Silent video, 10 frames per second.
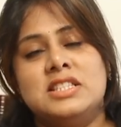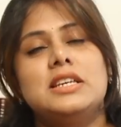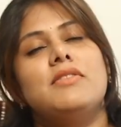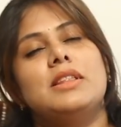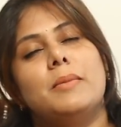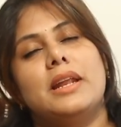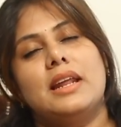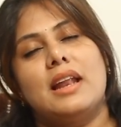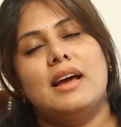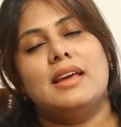జీవితం అనే
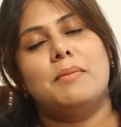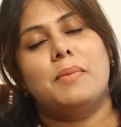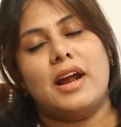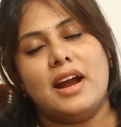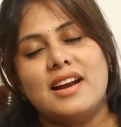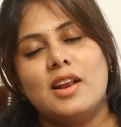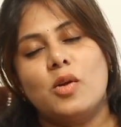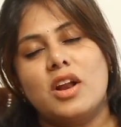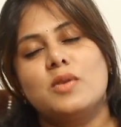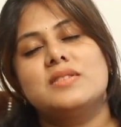నా ఈ
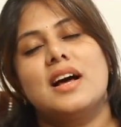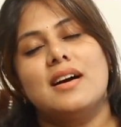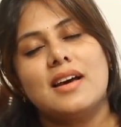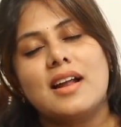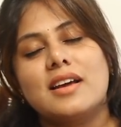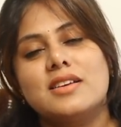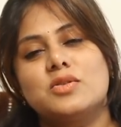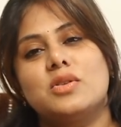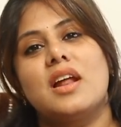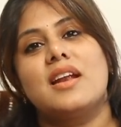ప్రయాణంలో నన్ను
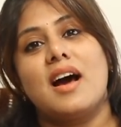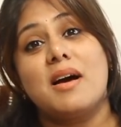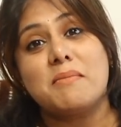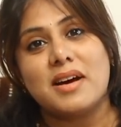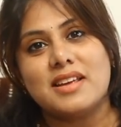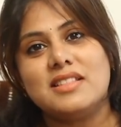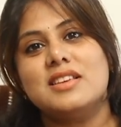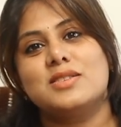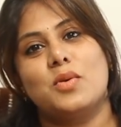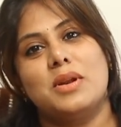సంకనాకిస్తున్న నా మనీ
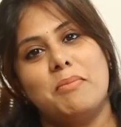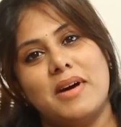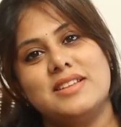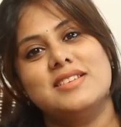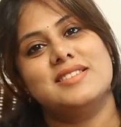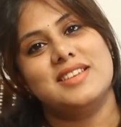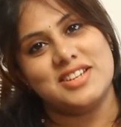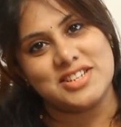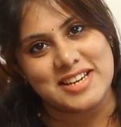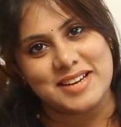తీసుకొని పనిచేసే
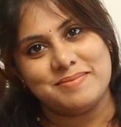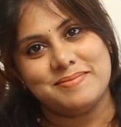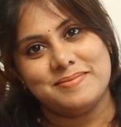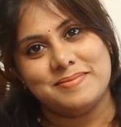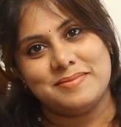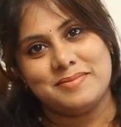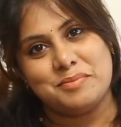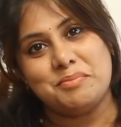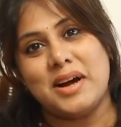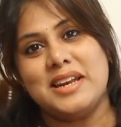షీ
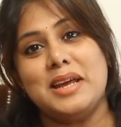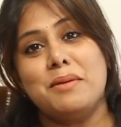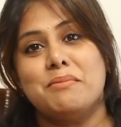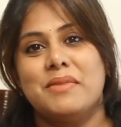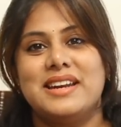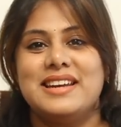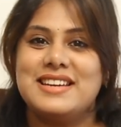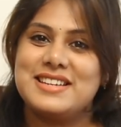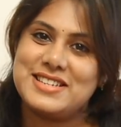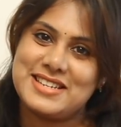పని మనీ
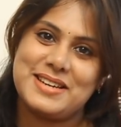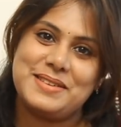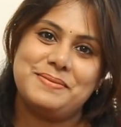షీ